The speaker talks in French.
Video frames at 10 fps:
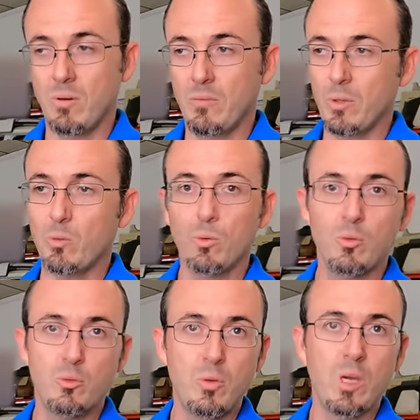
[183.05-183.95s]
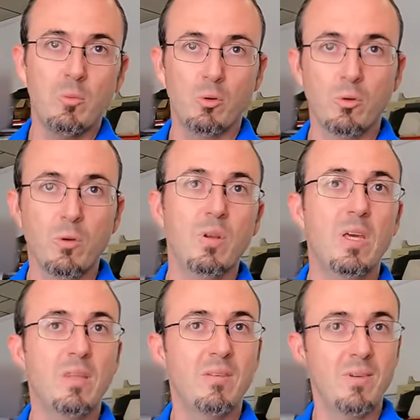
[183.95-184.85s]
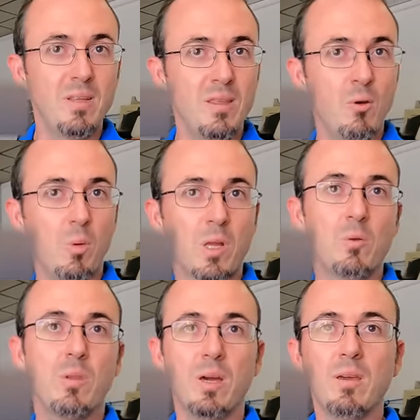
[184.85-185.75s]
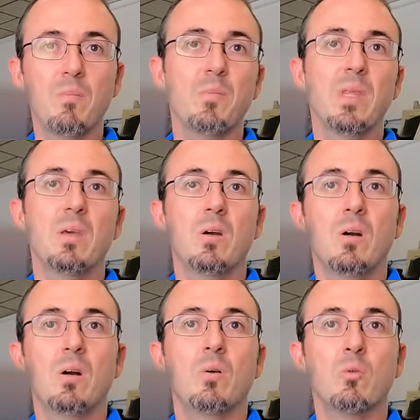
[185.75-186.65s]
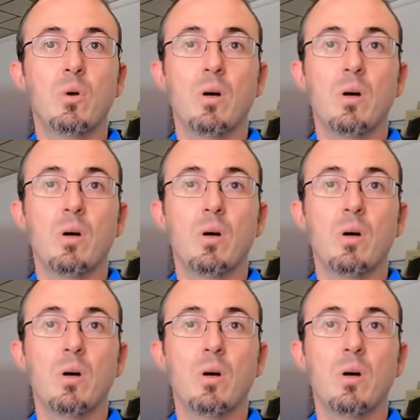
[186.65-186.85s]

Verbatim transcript: en fait, on suit un protocole qui a été validé auprès de l'UTAC, on